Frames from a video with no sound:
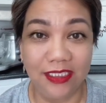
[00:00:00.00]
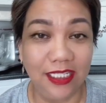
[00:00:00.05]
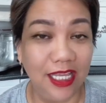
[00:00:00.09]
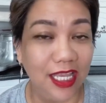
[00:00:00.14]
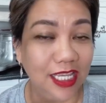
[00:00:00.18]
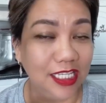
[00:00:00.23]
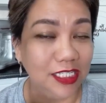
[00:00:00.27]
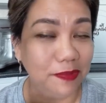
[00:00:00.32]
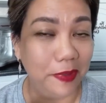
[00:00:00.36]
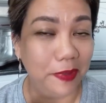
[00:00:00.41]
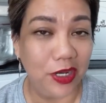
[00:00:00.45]

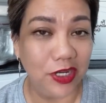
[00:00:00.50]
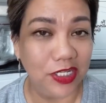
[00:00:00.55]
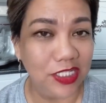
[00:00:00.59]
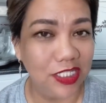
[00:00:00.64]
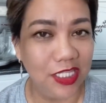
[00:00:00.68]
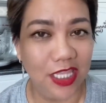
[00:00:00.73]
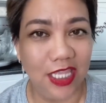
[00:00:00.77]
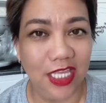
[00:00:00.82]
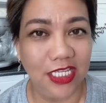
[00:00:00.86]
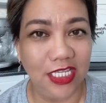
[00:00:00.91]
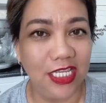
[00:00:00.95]

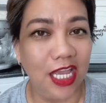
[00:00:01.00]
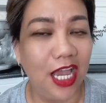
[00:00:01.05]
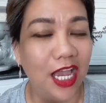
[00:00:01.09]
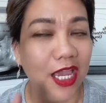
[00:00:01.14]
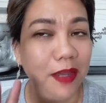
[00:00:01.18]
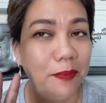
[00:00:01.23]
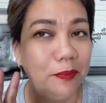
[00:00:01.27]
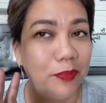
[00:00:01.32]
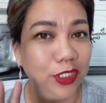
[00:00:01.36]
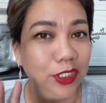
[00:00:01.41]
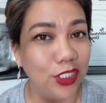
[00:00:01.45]
experienced this,
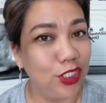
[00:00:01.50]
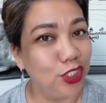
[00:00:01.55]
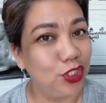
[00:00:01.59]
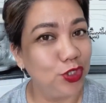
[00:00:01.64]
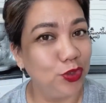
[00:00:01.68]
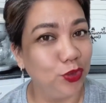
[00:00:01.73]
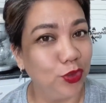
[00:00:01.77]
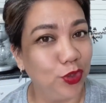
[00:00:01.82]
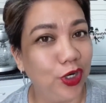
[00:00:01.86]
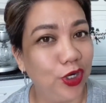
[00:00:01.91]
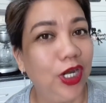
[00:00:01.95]
I'm pretty
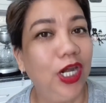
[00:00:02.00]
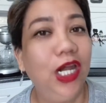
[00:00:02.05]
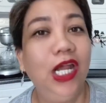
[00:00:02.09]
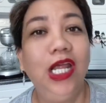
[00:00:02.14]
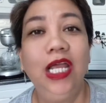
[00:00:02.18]
sure